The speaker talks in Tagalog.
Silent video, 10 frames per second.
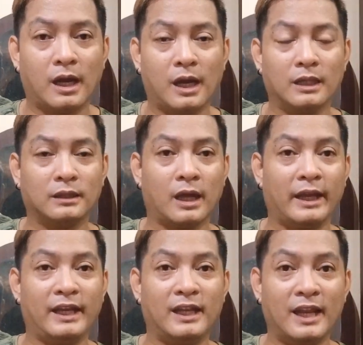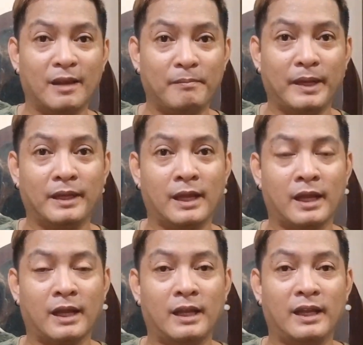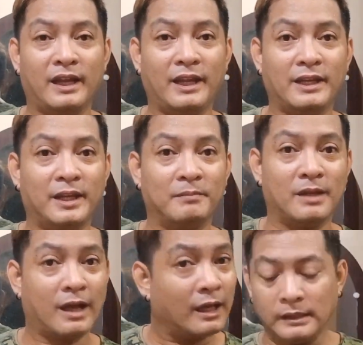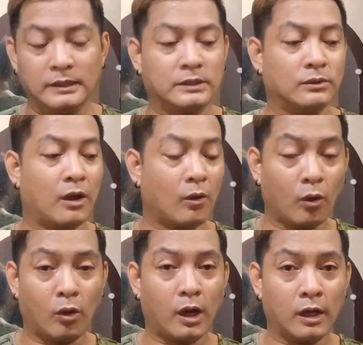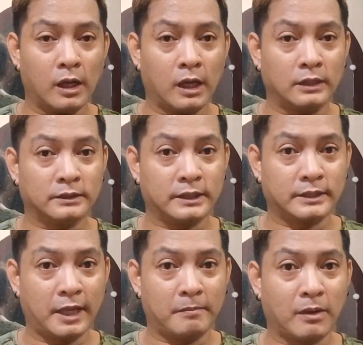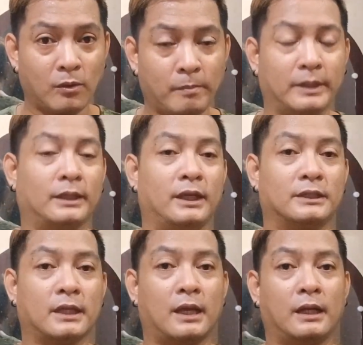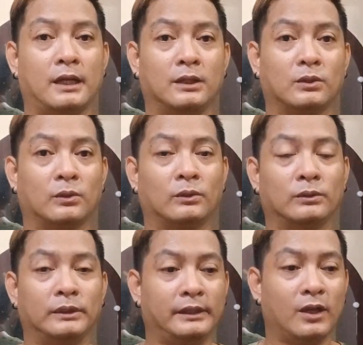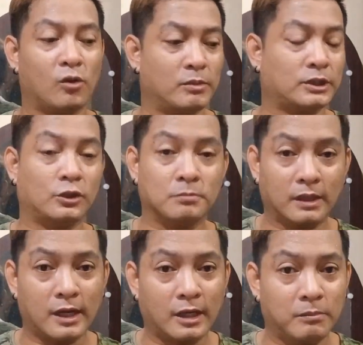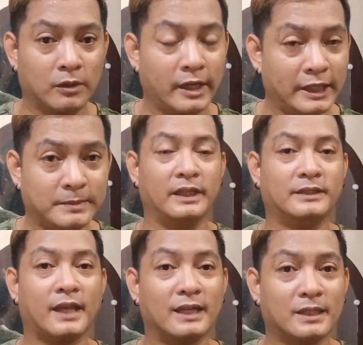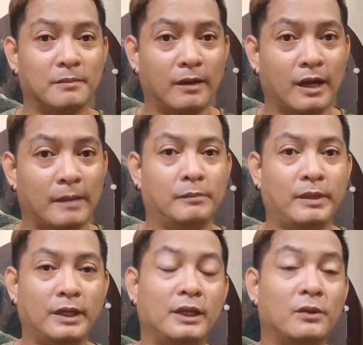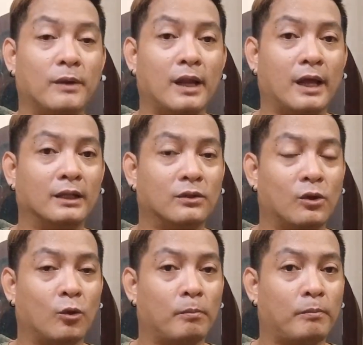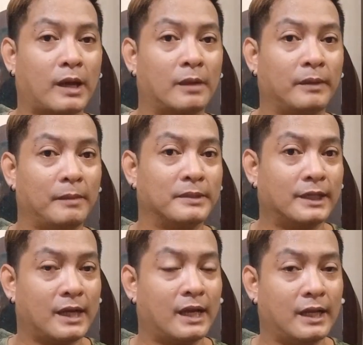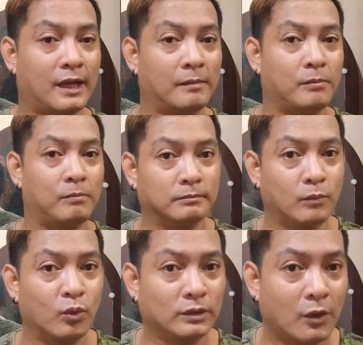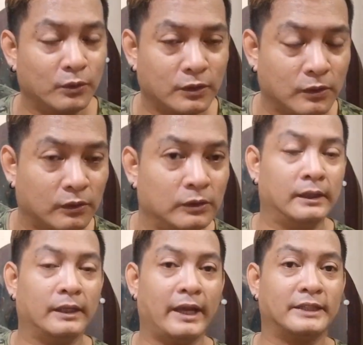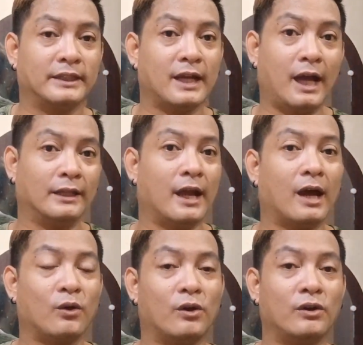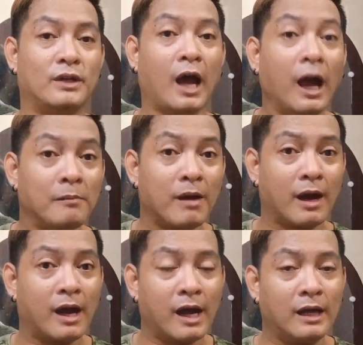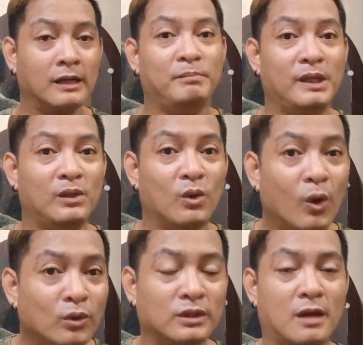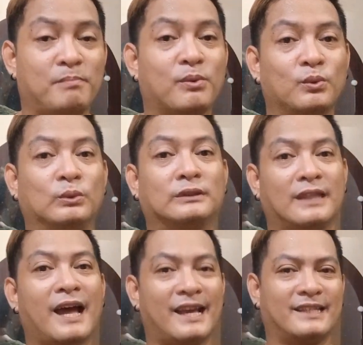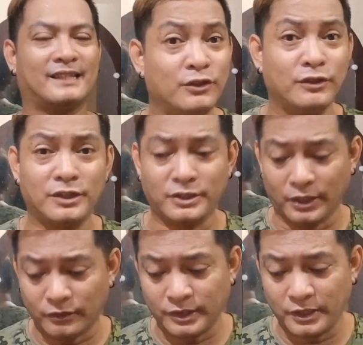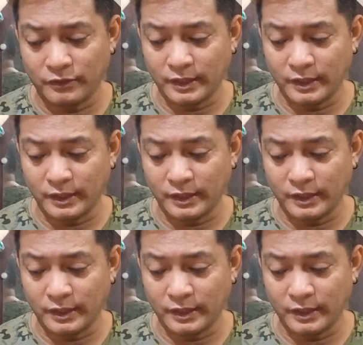at uh, 11 uh, a.m. na So ako, ang uh, sistema ko pagdating sa ganito, hindi ako masyadong magarbo guys. Isa sa mga pinaniniwalaan ko para maging masagana ang buong taon ko, guys, naghahanda ako ng mga bilog na prutas. Yun yung share ko sa inyo